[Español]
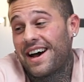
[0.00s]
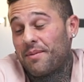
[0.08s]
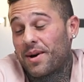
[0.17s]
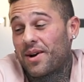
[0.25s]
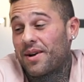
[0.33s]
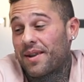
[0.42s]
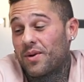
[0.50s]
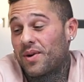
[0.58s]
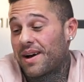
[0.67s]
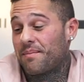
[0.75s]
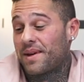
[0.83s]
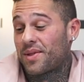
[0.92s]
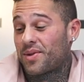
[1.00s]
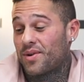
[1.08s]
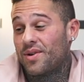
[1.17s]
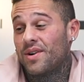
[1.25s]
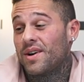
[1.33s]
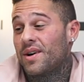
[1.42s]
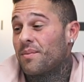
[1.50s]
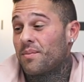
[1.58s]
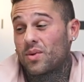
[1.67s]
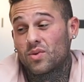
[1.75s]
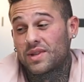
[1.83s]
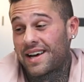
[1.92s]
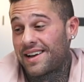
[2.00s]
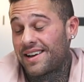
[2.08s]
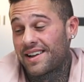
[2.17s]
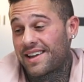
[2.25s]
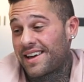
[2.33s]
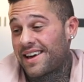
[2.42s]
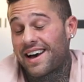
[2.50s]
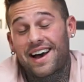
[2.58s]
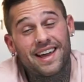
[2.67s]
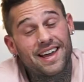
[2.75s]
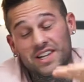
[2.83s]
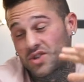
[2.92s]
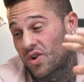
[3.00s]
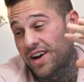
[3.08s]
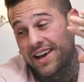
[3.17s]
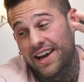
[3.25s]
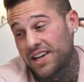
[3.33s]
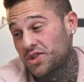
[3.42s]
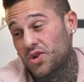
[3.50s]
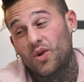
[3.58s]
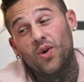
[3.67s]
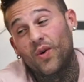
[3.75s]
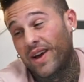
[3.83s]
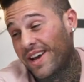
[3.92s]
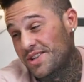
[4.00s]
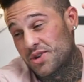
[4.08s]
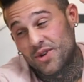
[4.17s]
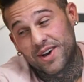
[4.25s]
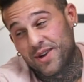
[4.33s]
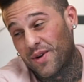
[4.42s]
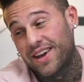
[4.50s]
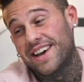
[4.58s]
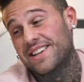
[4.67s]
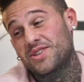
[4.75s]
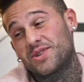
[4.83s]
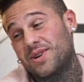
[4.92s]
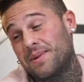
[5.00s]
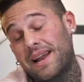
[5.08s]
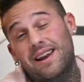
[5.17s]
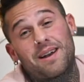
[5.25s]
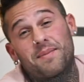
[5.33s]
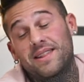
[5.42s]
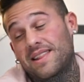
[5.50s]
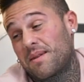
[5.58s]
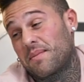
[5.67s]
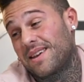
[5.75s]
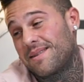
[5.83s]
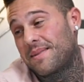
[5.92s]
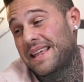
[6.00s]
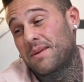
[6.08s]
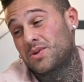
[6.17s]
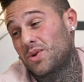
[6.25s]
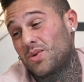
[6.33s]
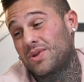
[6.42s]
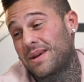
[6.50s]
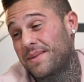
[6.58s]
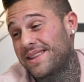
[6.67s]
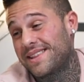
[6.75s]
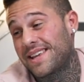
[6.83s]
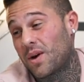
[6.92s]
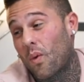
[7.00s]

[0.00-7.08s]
ha pegado la verdad un cambiazo brutal que haya hecho lo que haya hecho o no haya hecho lo que no haya hecho, realmente a mí me da absolutamente